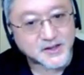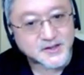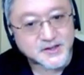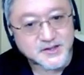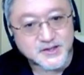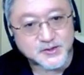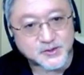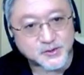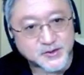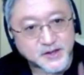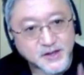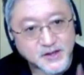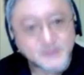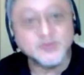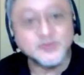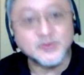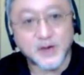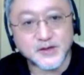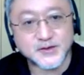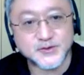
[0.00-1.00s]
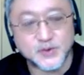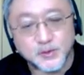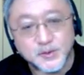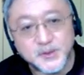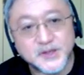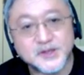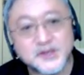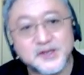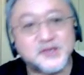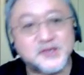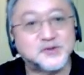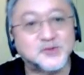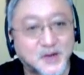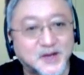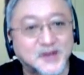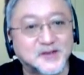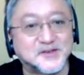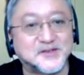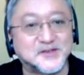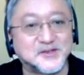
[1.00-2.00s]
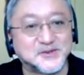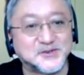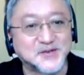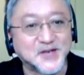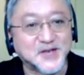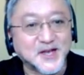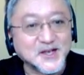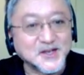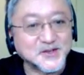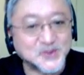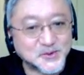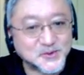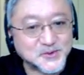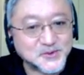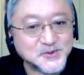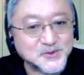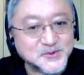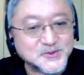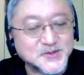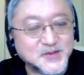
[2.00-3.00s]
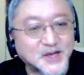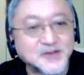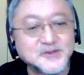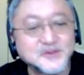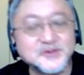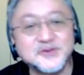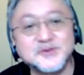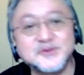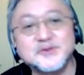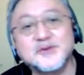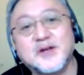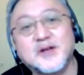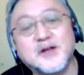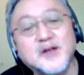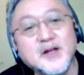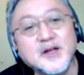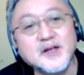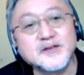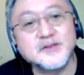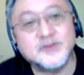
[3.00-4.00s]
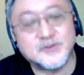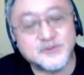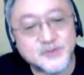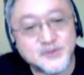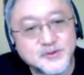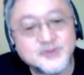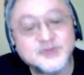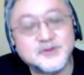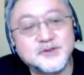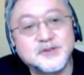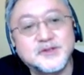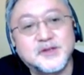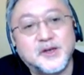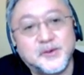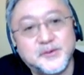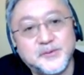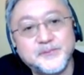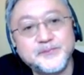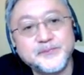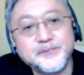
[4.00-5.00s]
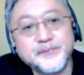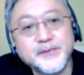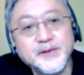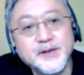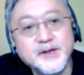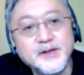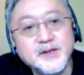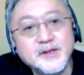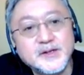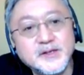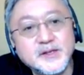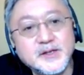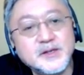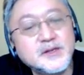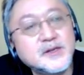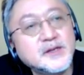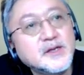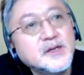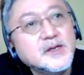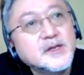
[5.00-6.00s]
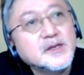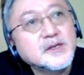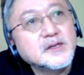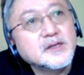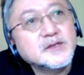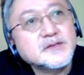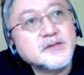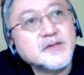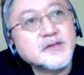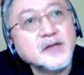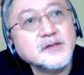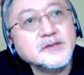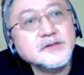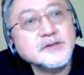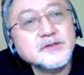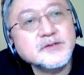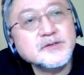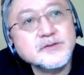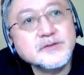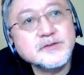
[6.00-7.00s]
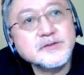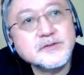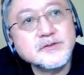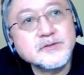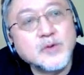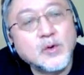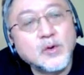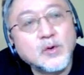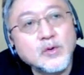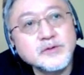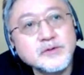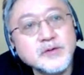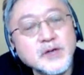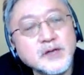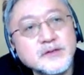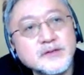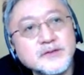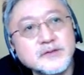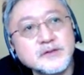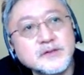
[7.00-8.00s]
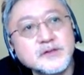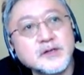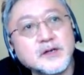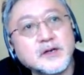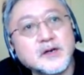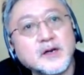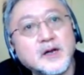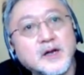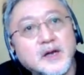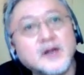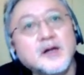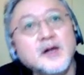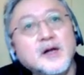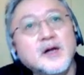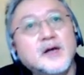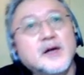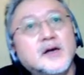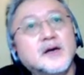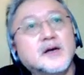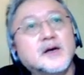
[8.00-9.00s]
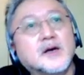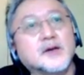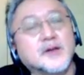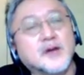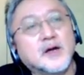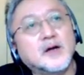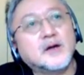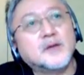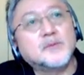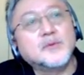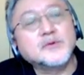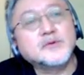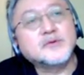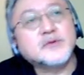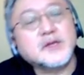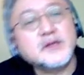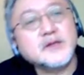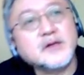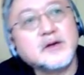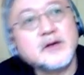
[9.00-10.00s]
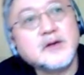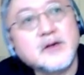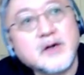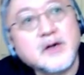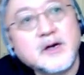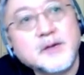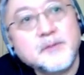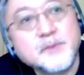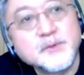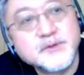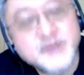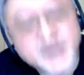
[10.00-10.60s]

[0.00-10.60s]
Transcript: が正しいと言えるのか、証明できるのかっていう、その探求はずっと続いてたよ。で、35ぐらい過ぎてから、かなもっと経ってからか。